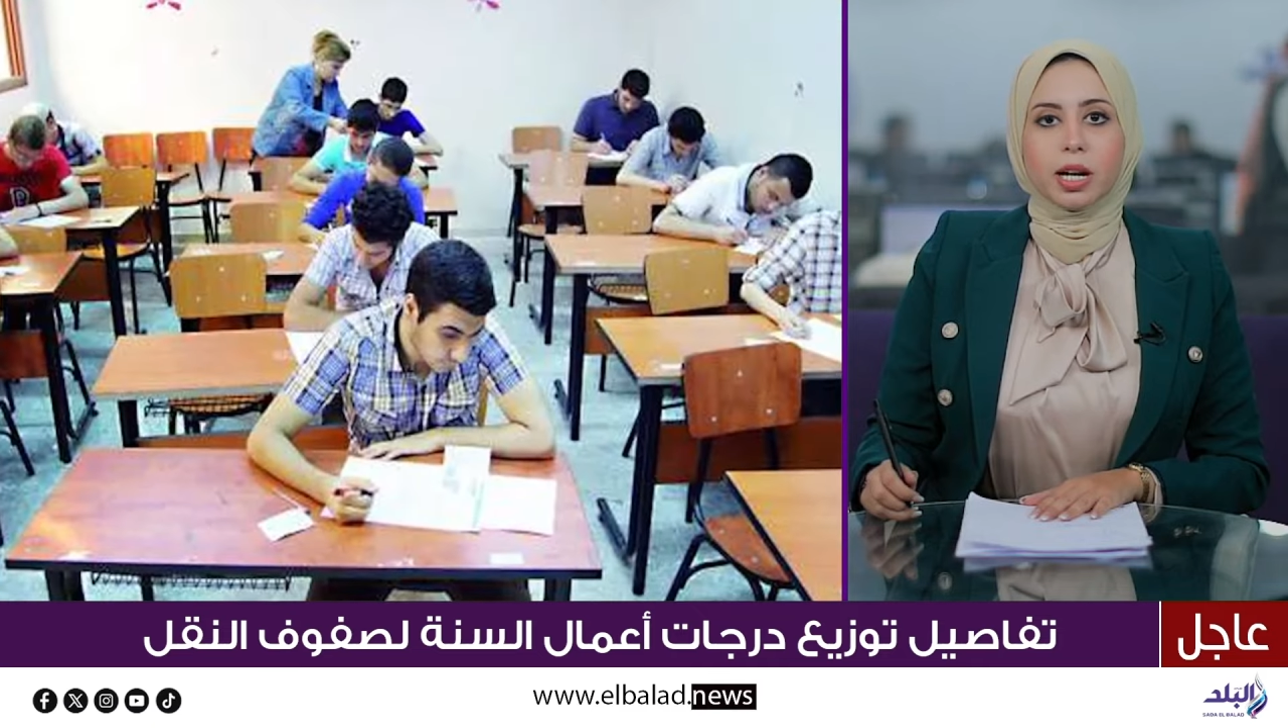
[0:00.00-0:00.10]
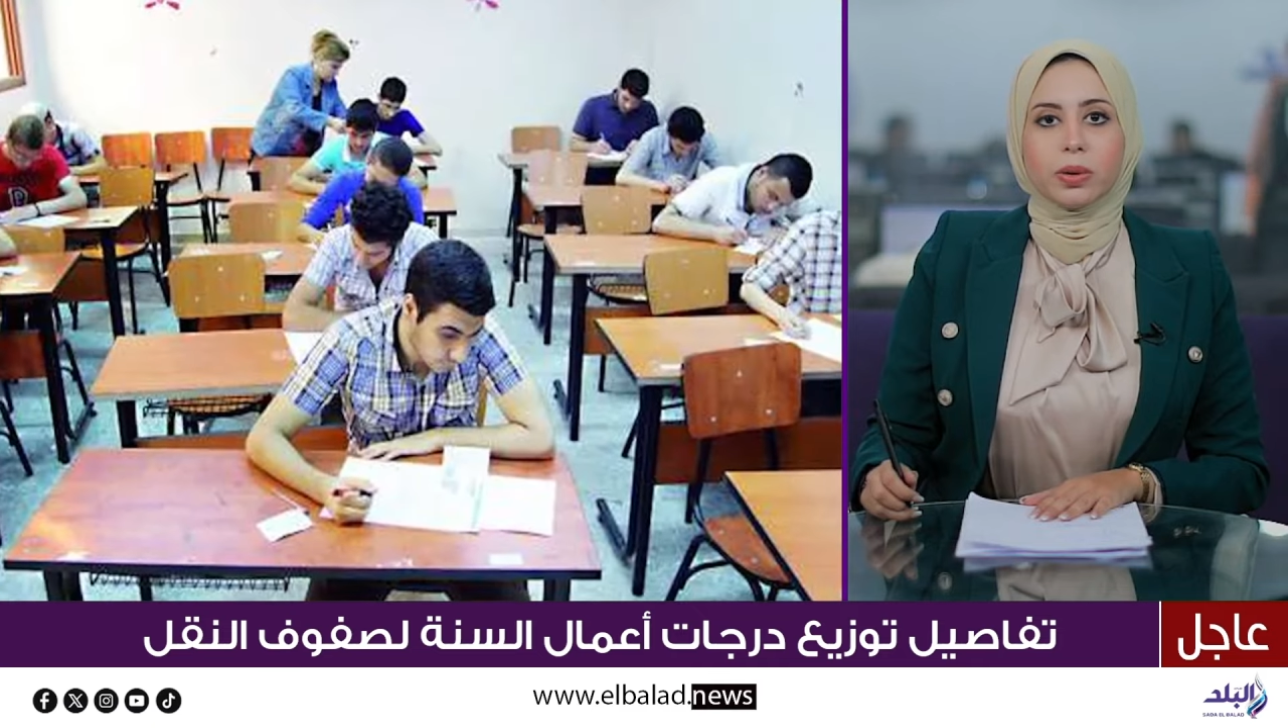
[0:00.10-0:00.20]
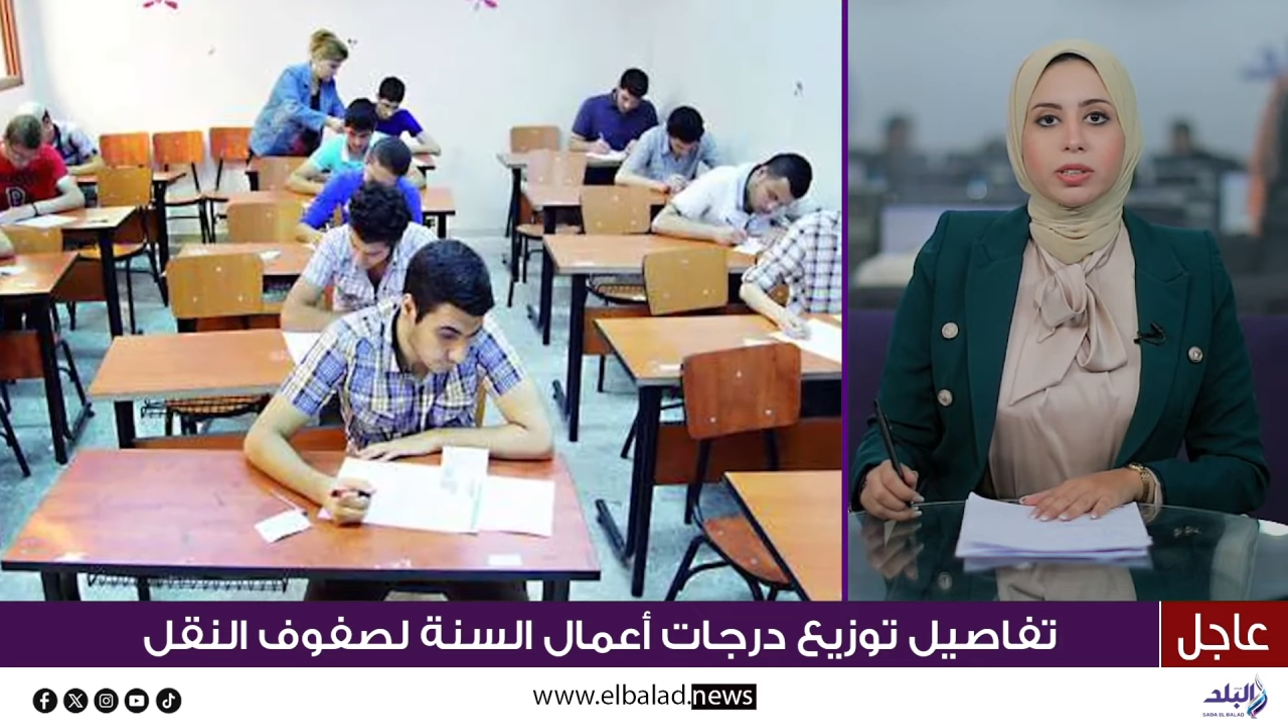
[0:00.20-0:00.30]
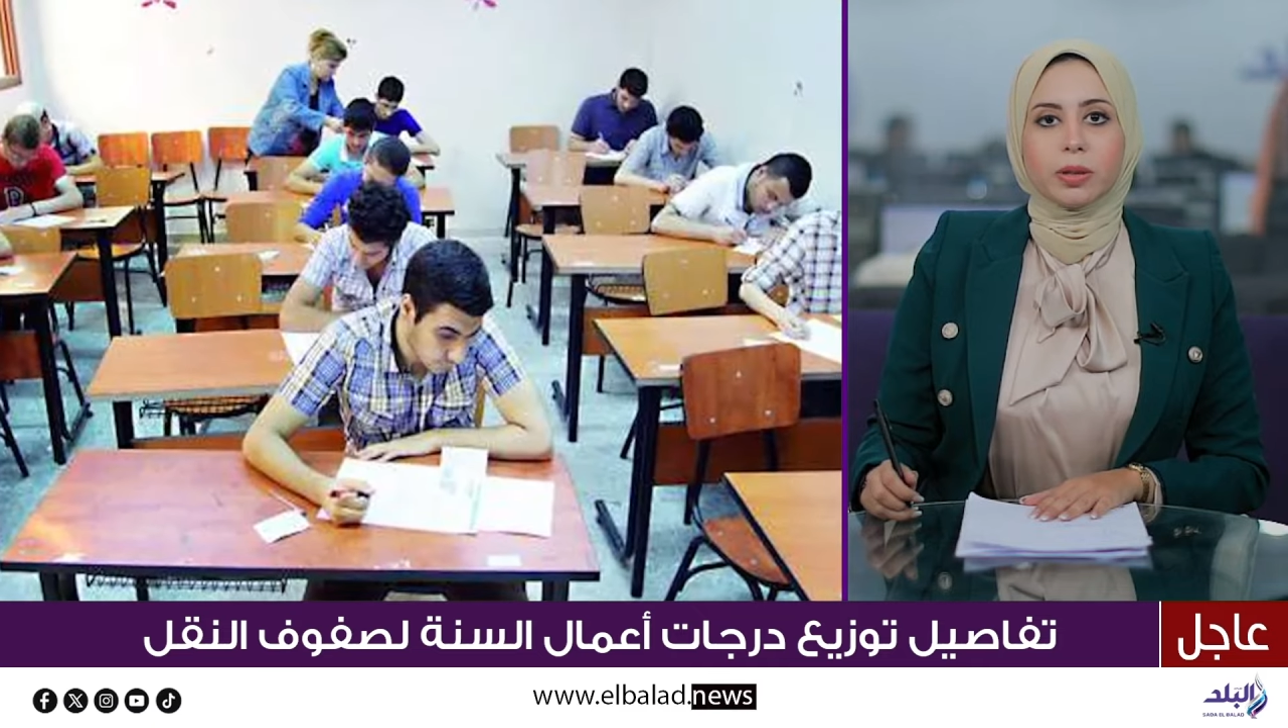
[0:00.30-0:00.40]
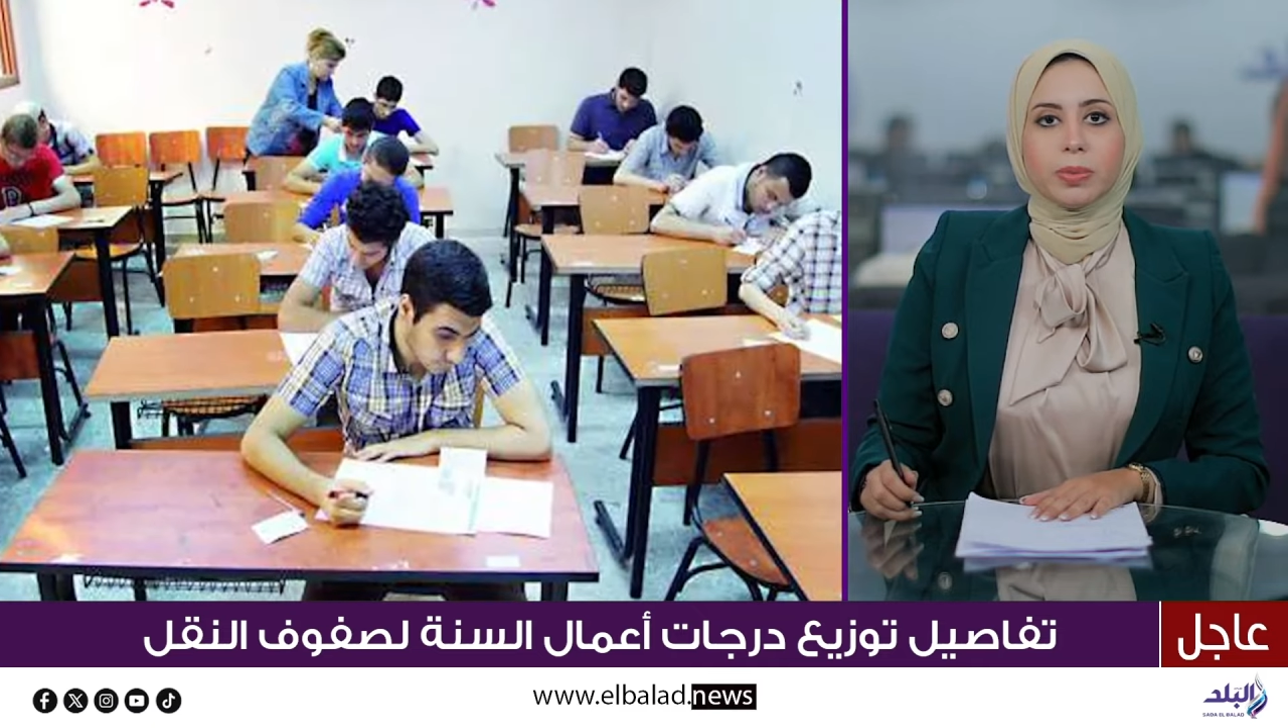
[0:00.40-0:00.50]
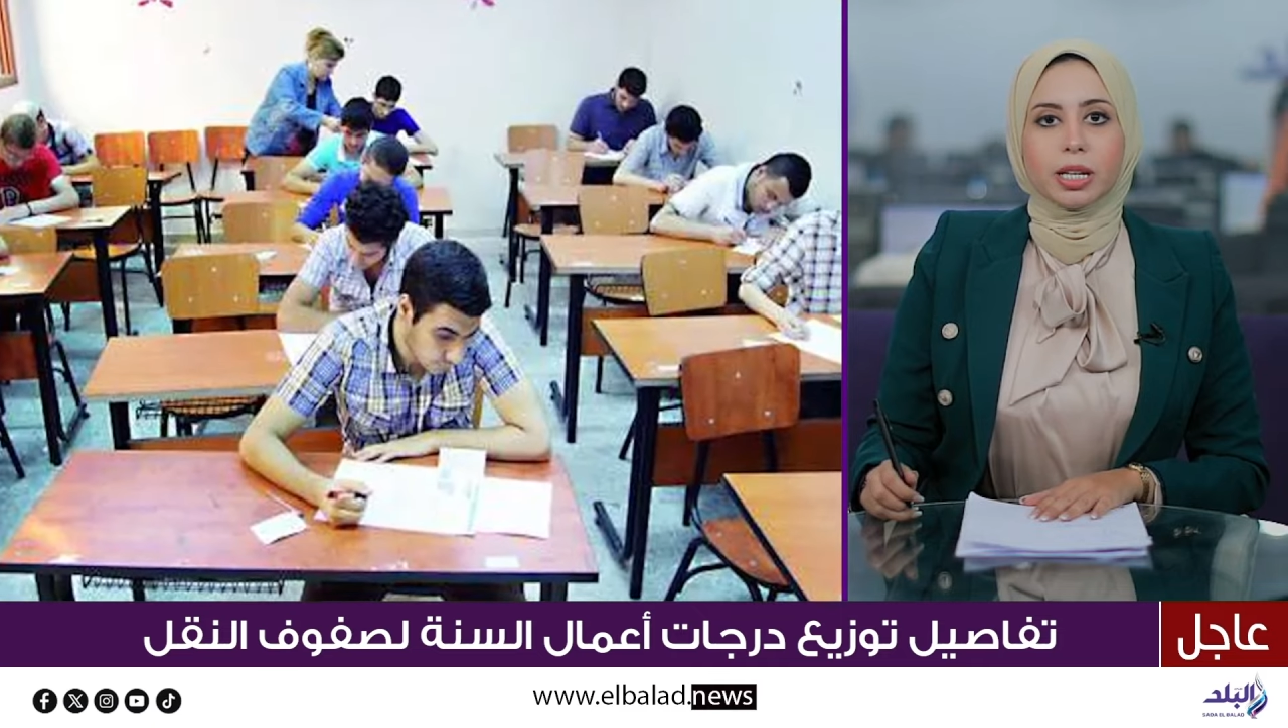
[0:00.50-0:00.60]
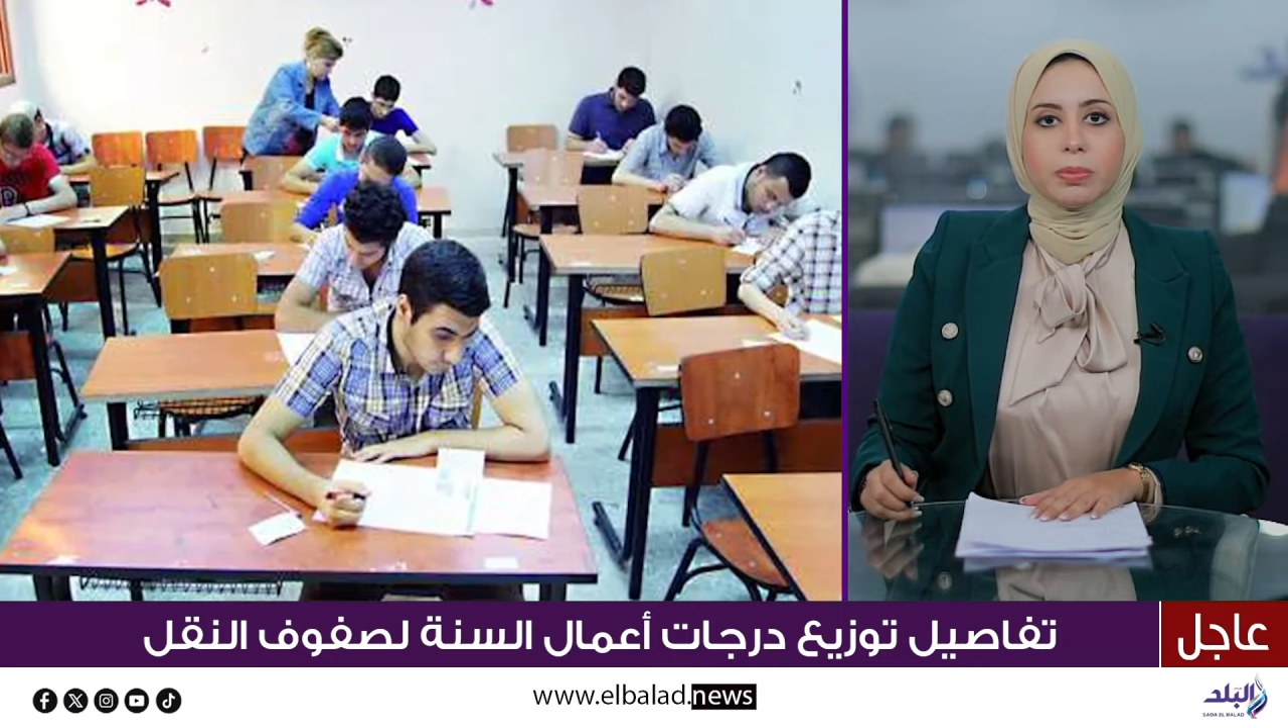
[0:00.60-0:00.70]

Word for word: والتربية